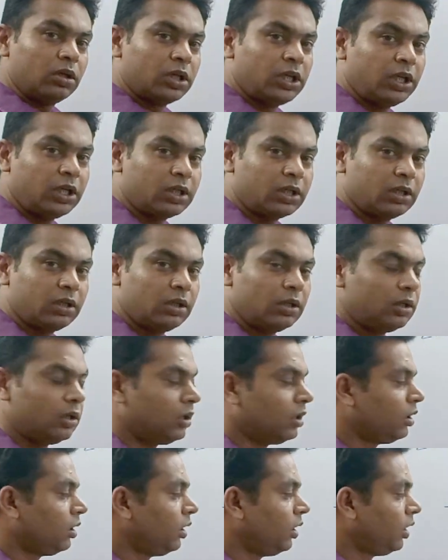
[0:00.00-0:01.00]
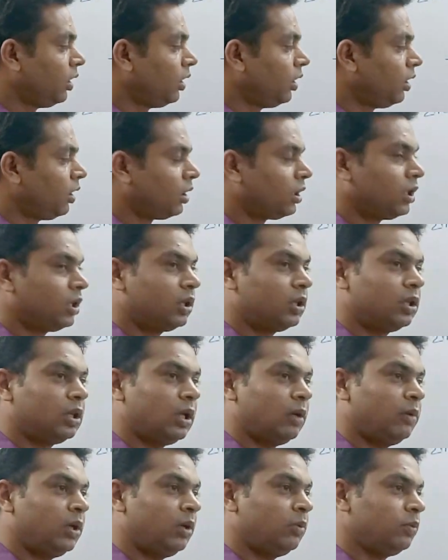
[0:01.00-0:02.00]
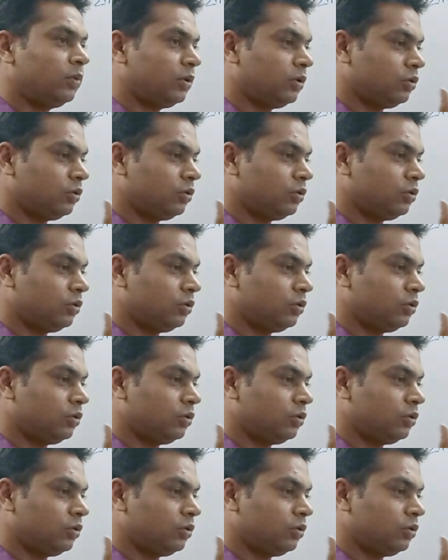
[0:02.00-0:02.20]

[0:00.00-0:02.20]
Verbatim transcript: ঠিক তার মানে